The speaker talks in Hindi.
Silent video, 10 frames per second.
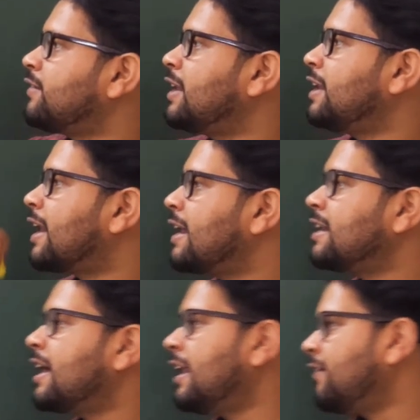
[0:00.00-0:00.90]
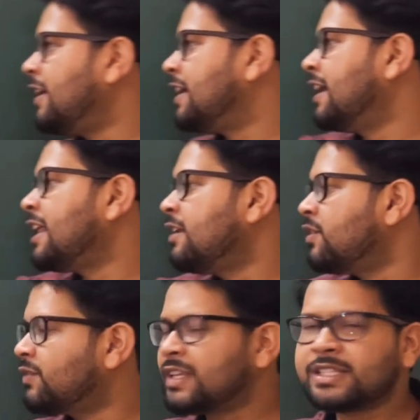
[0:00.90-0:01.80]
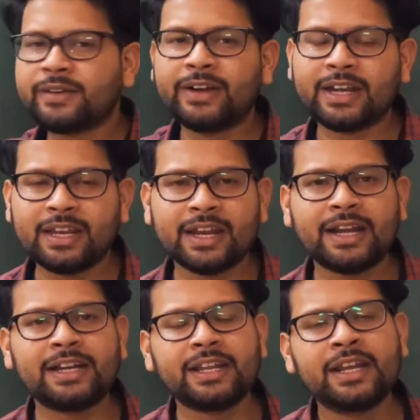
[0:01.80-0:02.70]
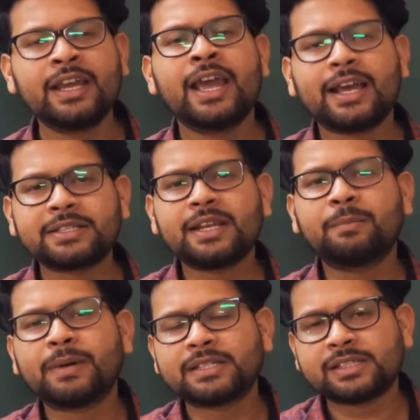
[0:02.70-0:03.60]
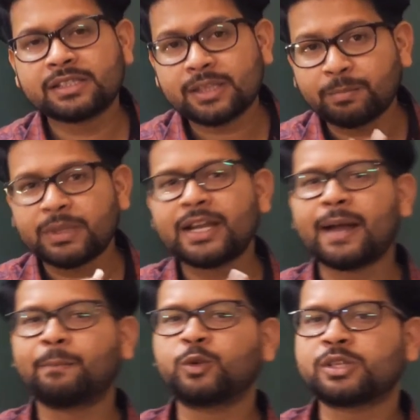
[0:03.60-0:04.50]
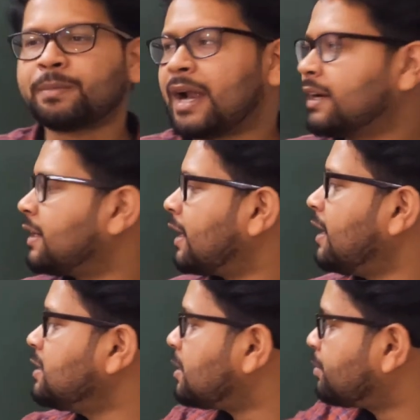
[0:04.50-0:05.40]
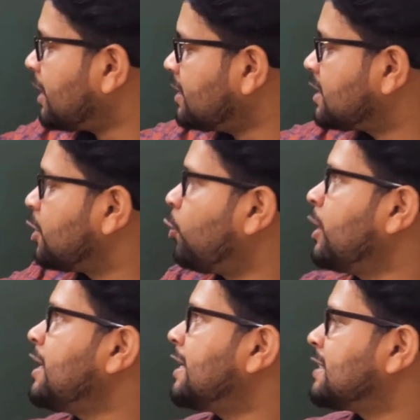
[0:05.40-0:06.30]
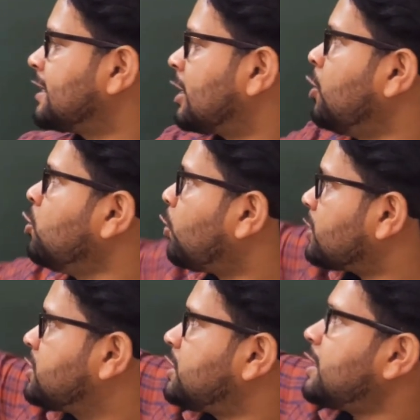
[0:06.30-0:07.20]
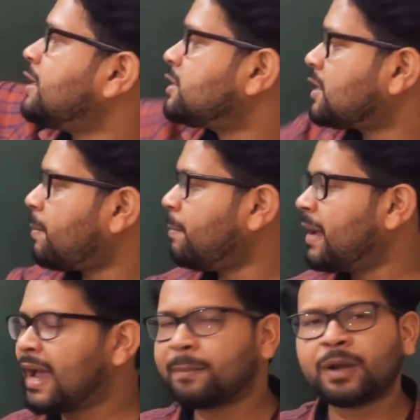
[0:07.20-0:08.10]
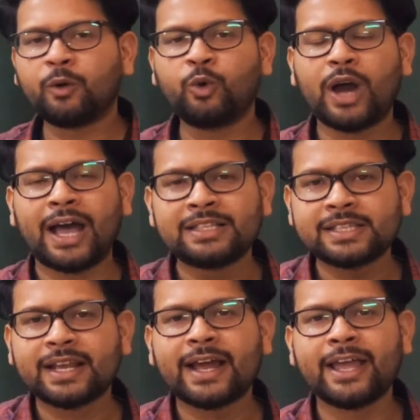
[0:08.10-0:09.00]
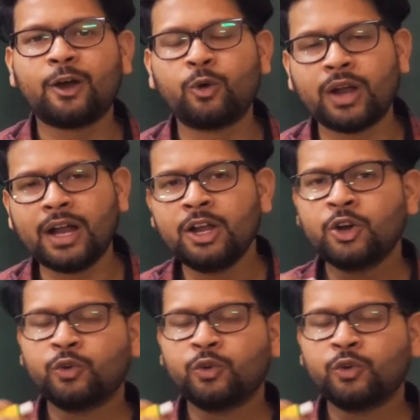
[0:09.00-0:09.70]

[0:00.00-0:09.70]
सेवन नाइन अलेवन थर्टीन फिफ्टीन सेवनटीन नाइनटीन ऐसे नंबर तब तक आपको सप्राक्ट करना है जब तक जीरो नहीं आ जाता और जितने स्टेप में आपका वो आंसर आया होगा